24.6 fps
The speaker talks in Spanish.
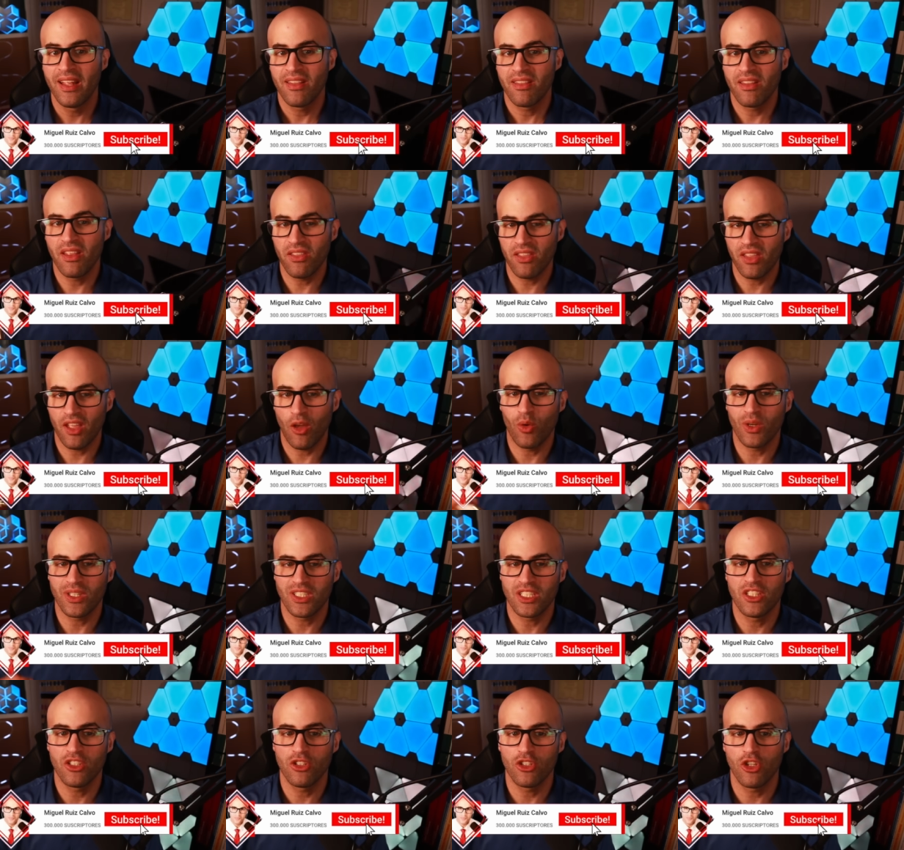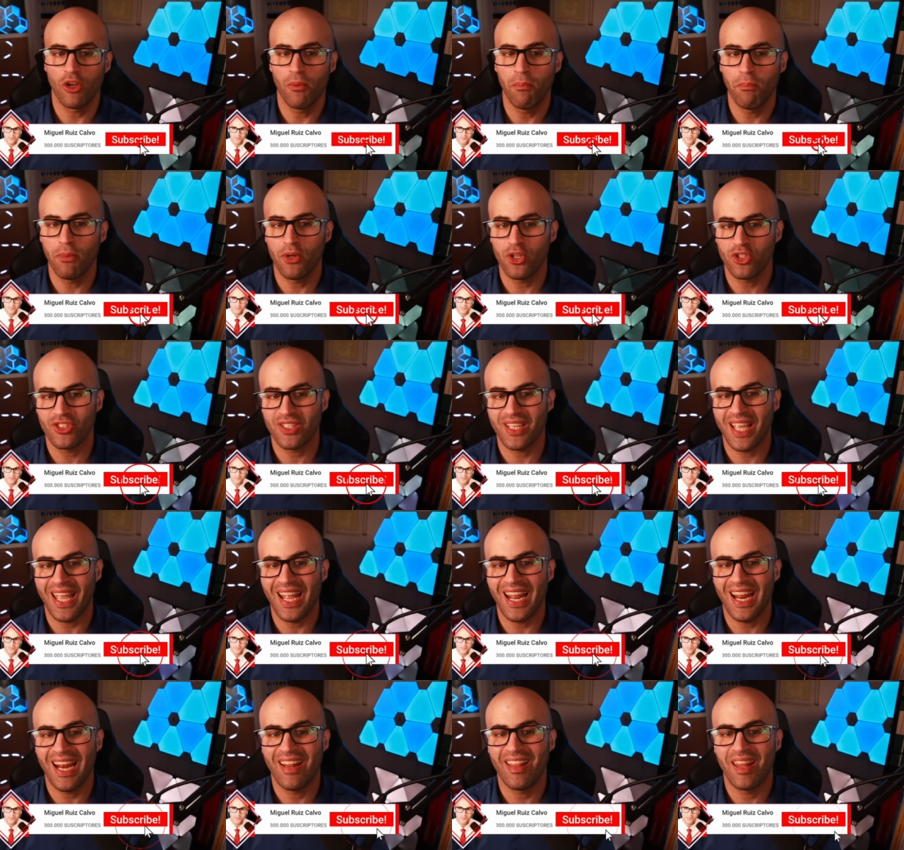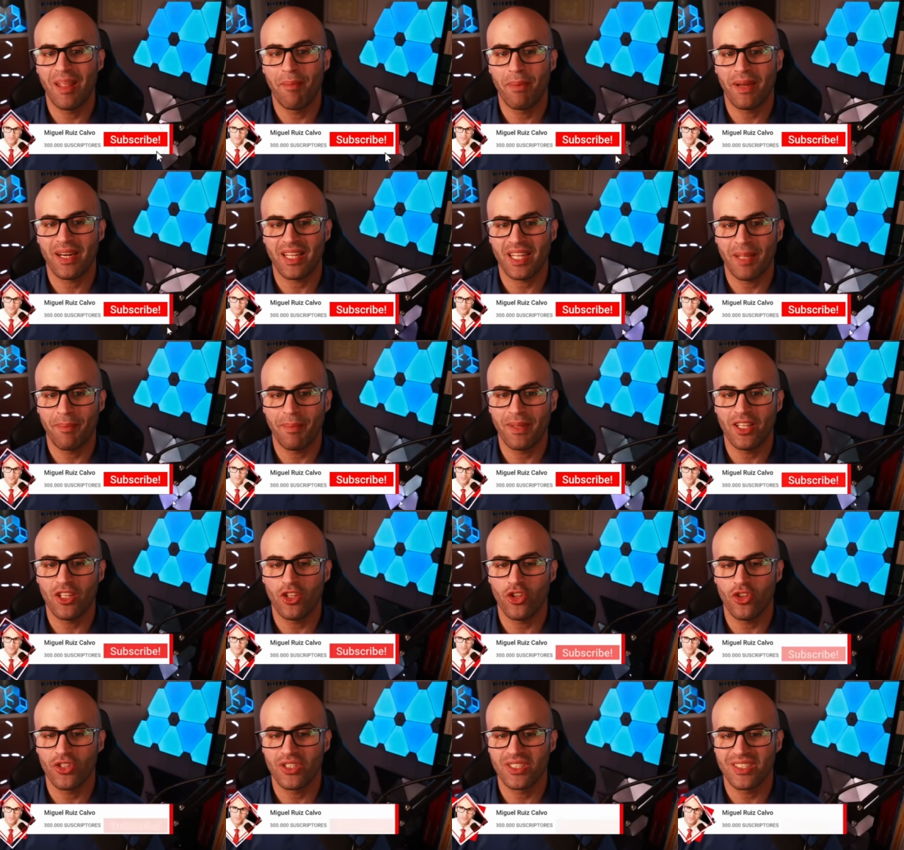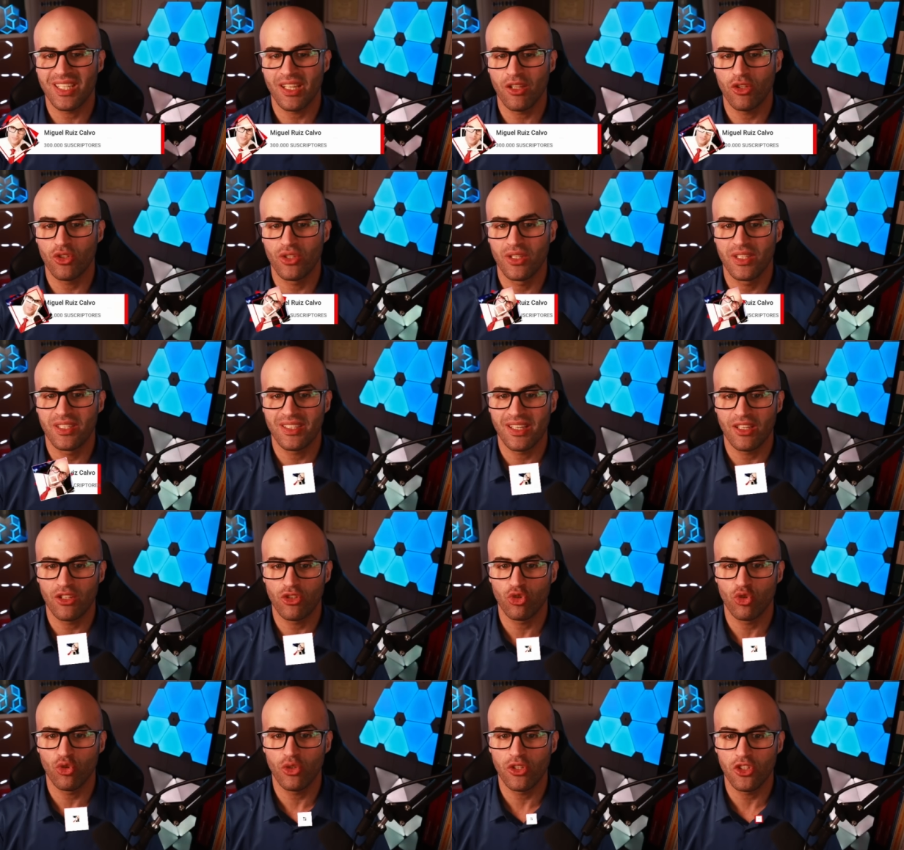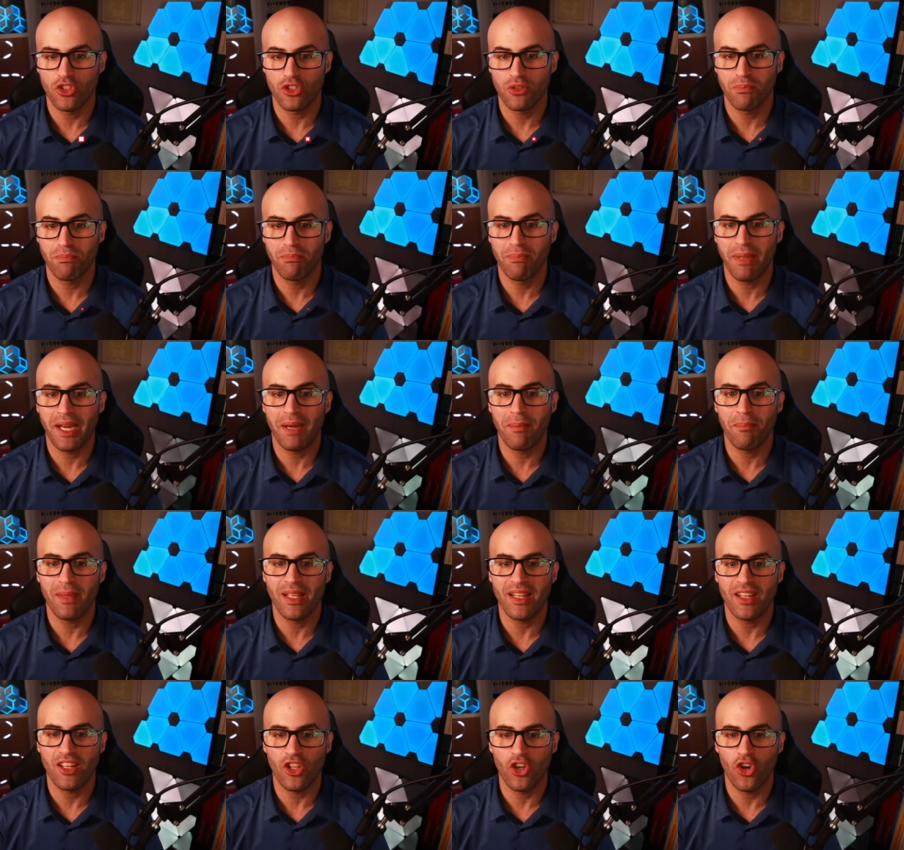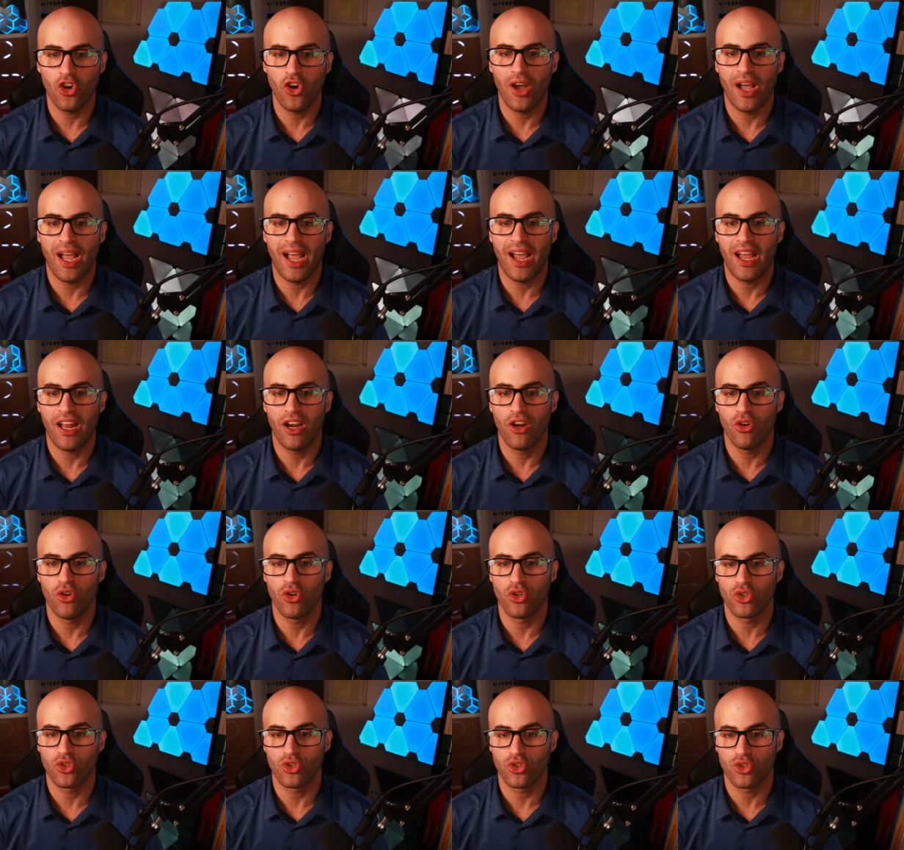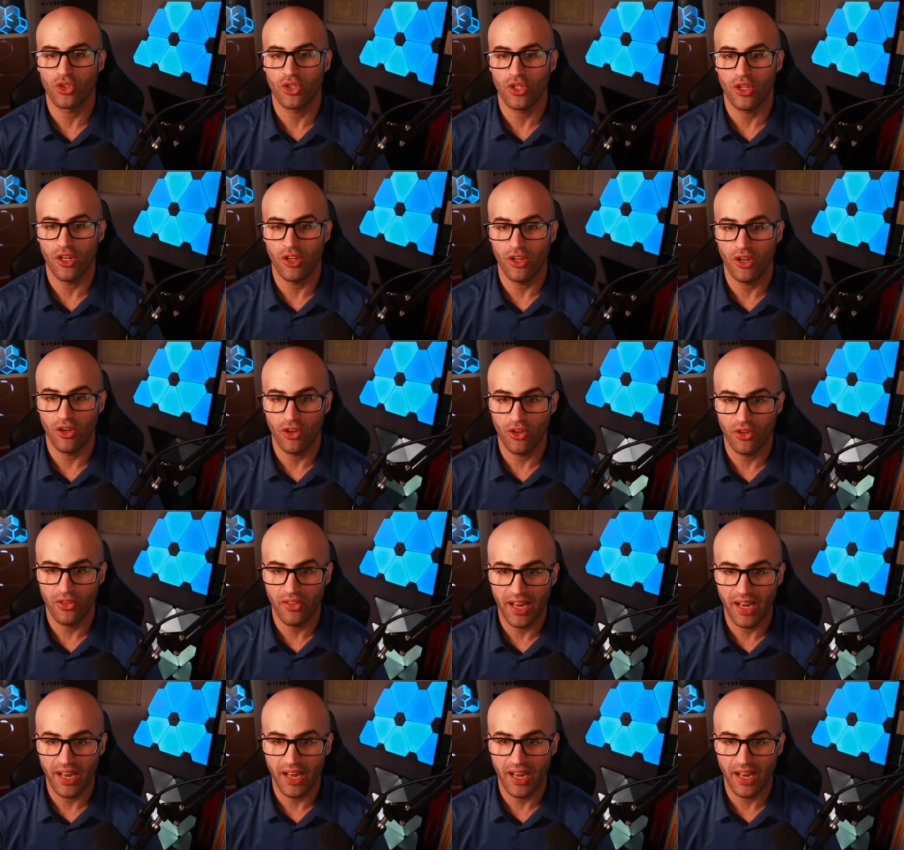Dice Washington Post que el Departamento de Estado de Estados Unidos permitió a los eh,